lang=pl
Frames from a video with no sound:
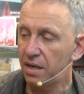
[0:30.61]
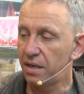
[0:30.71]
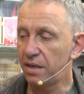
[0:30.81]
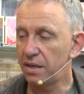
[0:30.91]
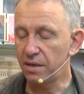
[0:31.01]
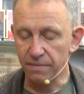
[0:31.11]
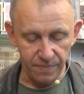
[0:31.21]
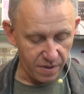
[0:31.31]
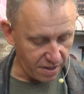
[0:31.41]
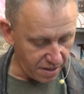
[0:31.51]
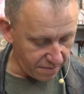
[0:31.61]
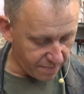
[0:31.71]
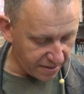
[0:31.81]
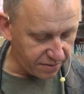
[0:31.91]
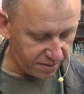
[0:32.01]
E, I
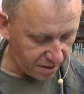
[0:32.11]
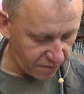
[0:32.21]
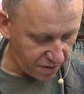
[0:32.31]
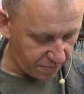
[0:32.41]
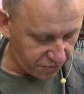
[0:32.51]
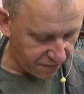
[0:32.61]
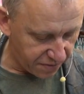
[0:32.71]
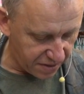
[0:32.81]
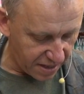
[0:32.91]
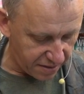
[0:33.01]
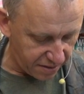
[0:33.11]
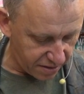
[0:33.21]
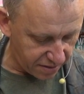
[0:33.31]
bardzo jestem do niej przywiązany,